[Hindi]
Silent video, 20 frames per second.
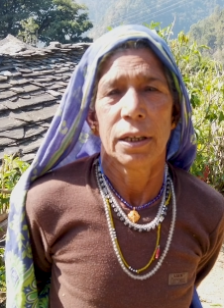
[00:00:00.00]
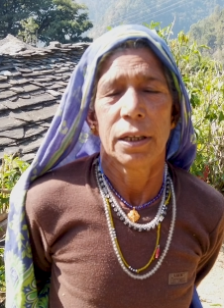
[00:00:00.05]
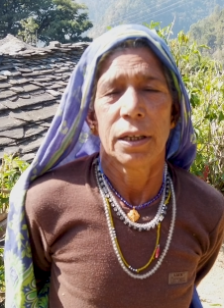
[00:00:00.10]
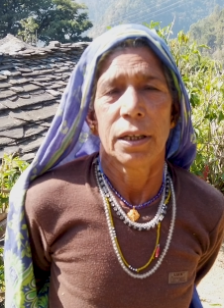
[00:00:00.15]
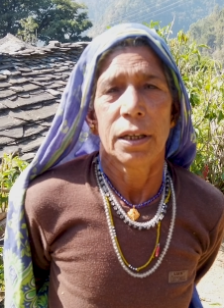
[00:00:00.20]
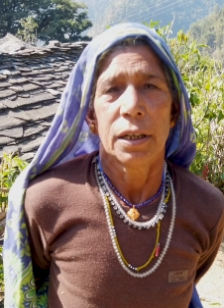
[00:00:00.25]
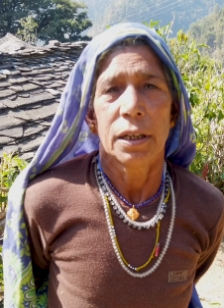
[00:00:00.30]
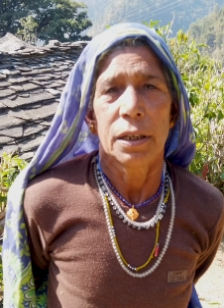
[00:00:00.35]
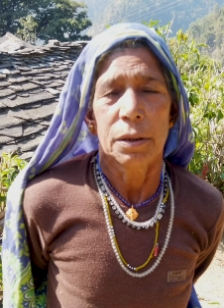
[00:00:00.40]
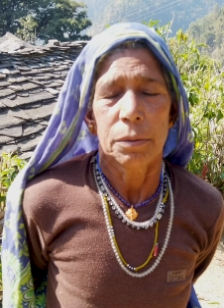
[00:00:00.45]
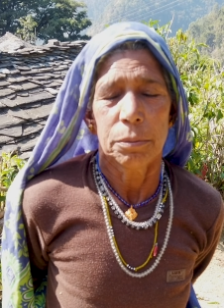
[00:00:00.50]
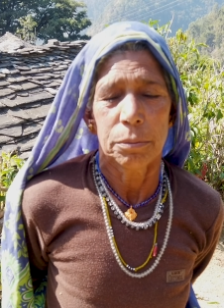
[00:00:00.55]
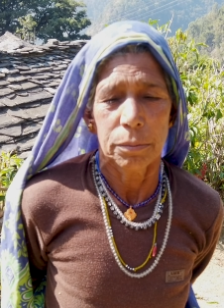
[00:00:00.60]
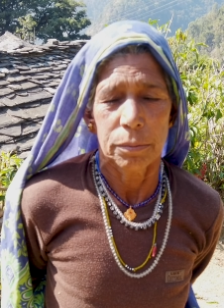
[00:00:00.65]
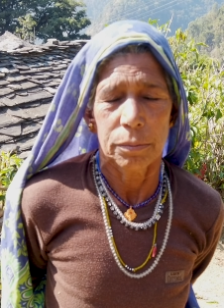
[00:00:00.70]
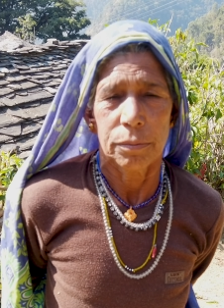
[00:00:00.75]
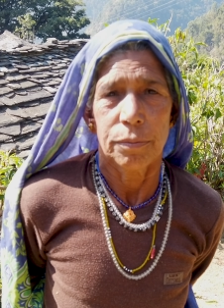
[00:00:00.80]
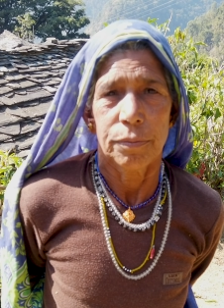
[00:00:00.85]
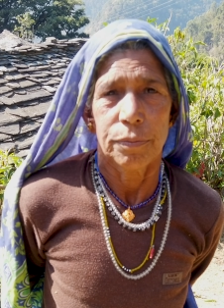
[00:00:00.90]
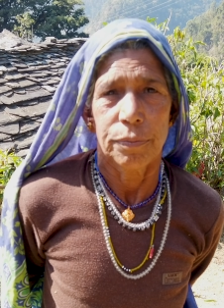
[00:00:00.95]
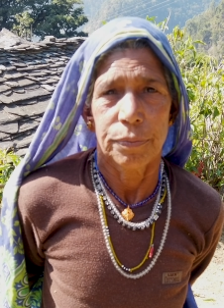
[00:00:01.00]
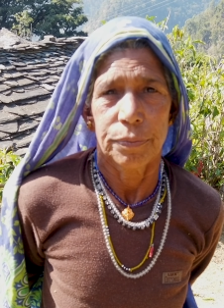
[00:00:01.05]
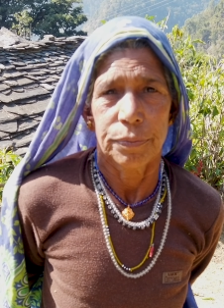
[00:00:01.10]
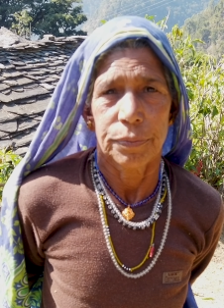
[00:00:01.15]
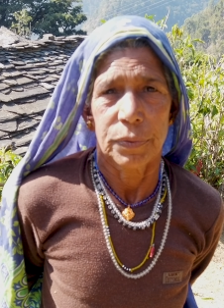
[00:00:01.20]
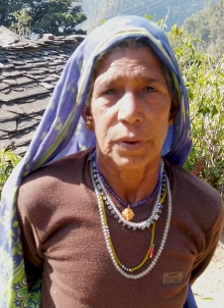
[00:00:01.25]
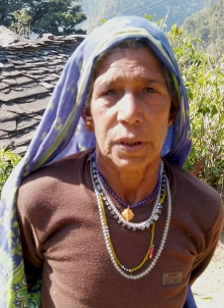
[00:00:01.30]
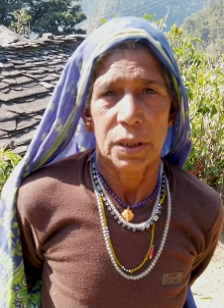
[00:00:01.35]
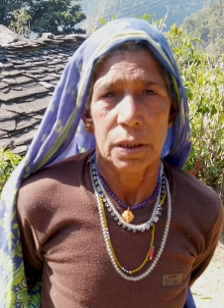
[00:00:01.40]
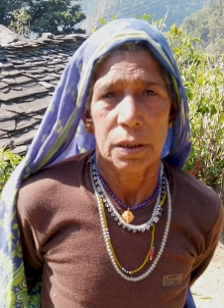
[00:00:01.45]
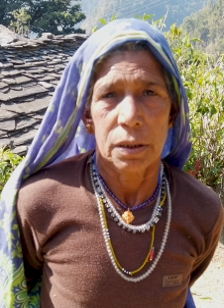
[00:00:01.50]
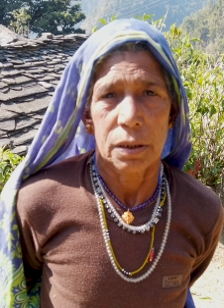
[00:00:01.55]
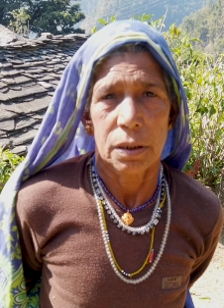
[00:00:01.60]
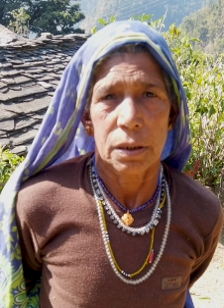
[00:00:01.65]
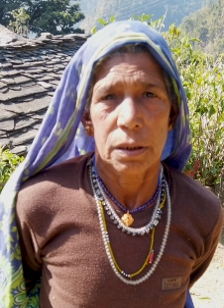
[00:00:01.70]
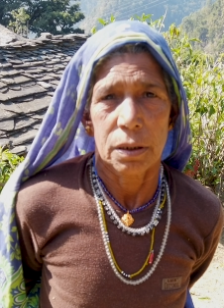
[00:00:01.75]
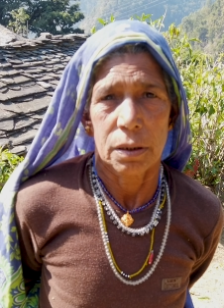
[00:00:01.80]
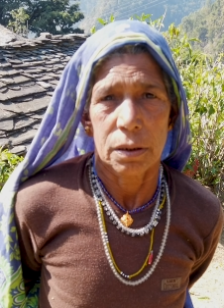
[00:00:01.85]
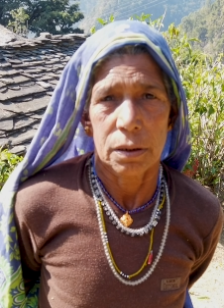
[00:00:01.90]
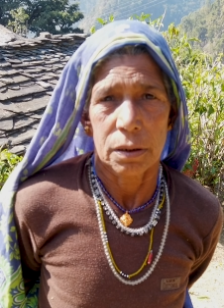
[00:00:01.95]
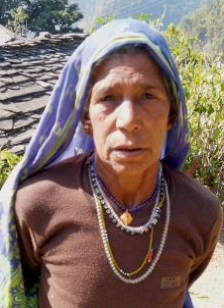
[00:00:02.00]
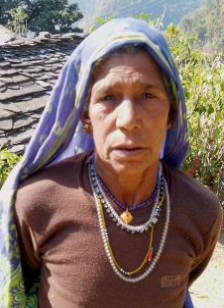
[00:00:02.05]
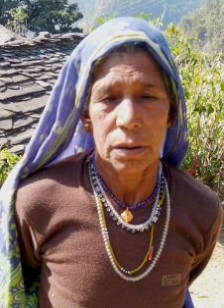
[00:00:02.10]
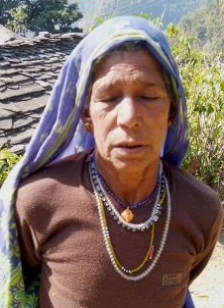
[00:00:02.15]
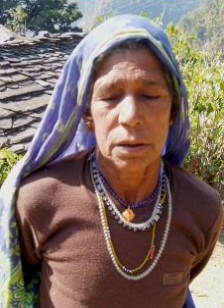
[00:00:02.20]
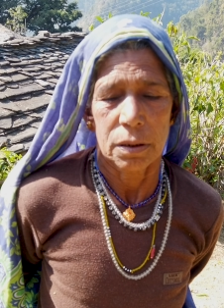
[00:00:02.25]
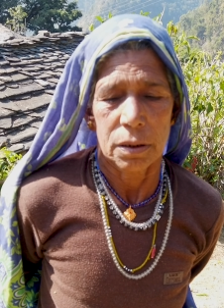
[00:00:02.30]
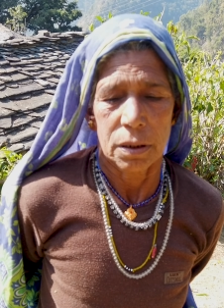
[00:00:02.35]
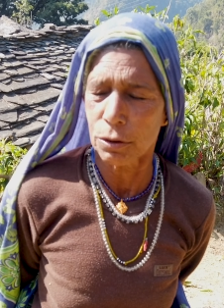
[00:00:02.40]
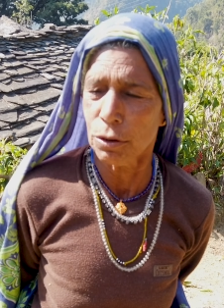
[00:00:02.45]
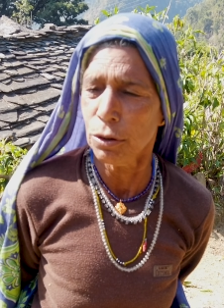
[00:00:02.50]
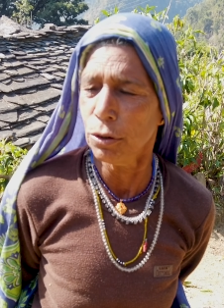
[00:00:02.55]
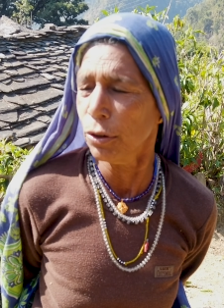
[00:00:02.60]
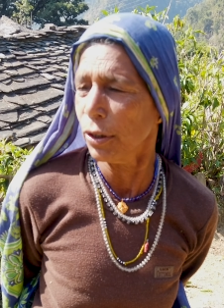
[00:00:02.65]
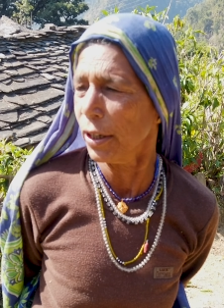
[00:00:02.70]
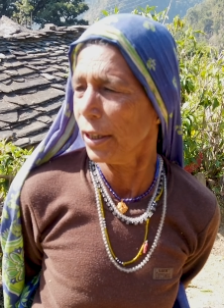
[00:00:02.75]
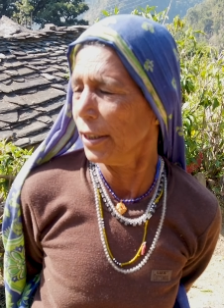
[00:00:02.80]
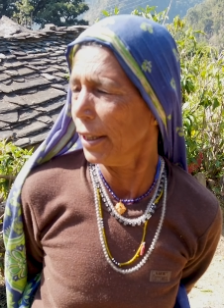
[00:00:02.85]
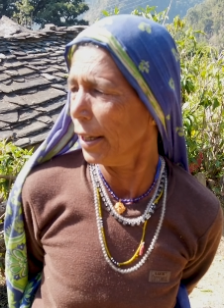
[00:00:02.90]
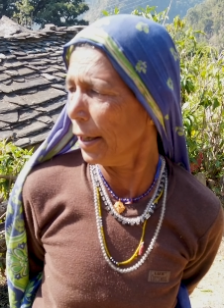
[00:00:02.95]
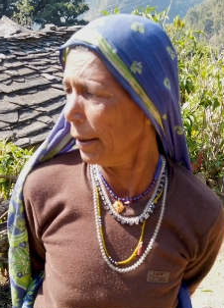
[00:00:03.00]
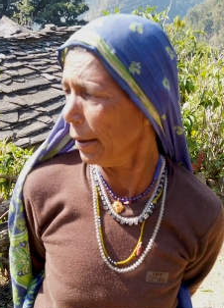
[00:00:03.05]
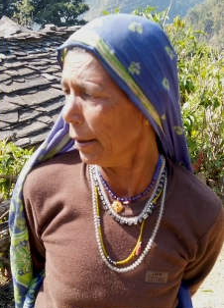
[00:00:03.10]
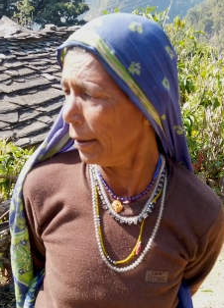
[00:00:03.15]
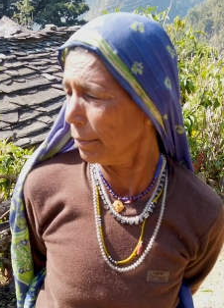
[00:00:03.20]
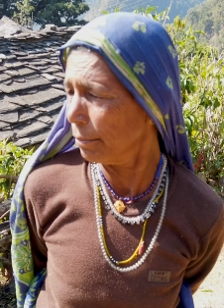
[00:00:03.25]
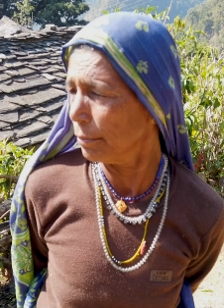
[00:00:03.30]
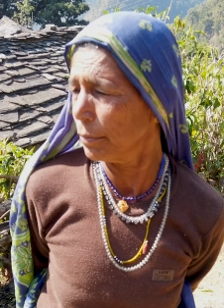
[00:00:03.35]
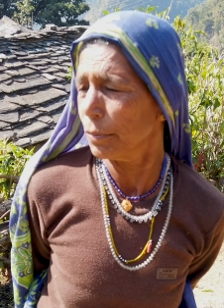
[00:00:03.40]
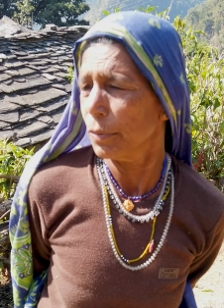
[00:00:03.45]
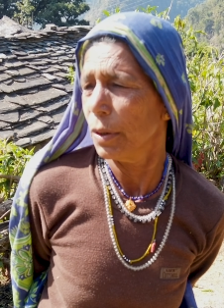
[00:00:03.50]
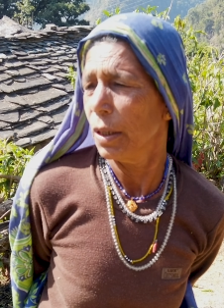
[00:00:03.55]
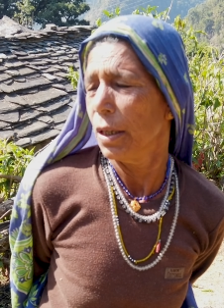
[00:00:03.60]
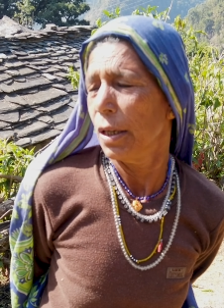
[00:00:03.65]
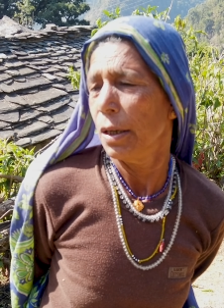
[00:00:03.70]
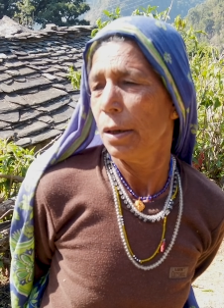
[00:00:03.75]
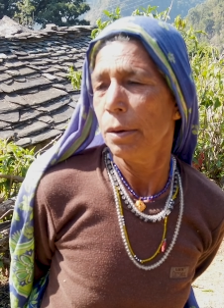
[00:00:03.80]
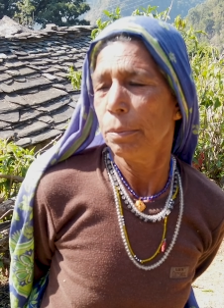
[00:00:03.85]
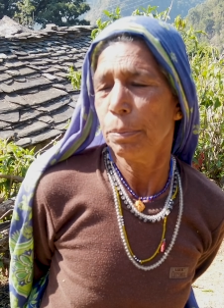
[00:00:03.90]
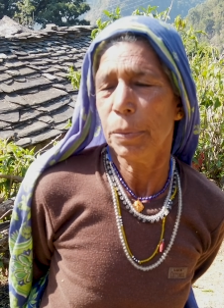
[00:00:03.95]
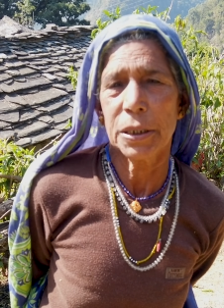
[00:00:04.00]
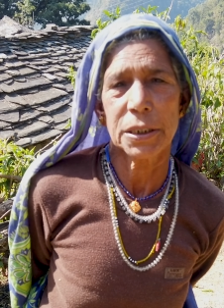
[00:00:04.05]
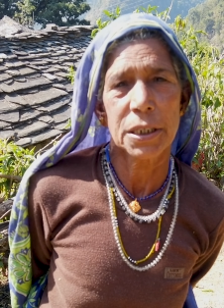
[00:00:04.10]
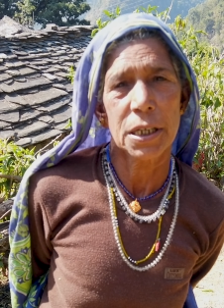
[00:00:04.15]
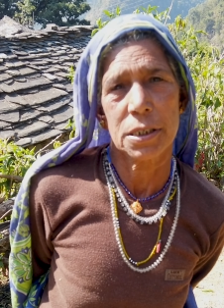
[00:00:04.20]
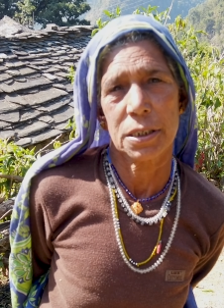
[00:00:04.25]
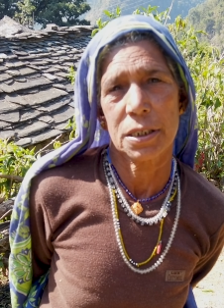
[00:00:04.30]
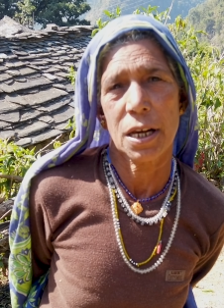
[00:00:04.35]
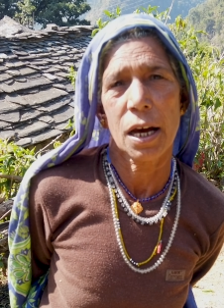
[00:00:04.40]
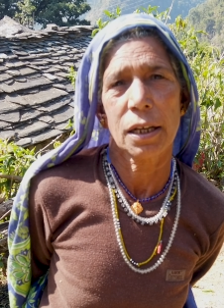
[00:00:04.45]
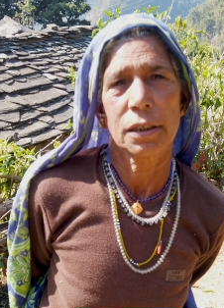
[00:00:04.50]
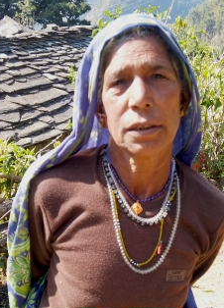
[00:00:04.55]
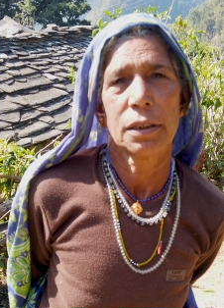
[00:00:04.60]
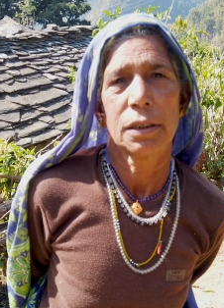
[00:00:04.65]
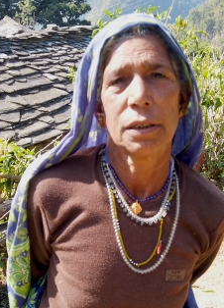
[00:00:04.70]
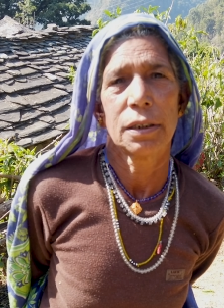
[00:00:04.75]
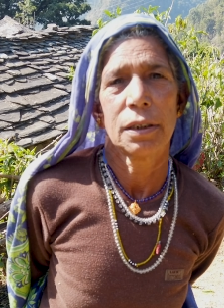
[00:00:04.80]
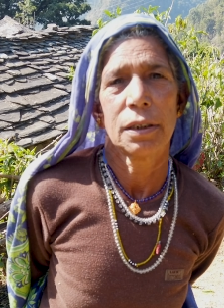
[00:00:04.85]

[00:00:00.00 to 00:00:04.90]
हाँ माँ तो कितने सालों से आप हैं इस गांव में मेरे को हो गई है पैंसठ साल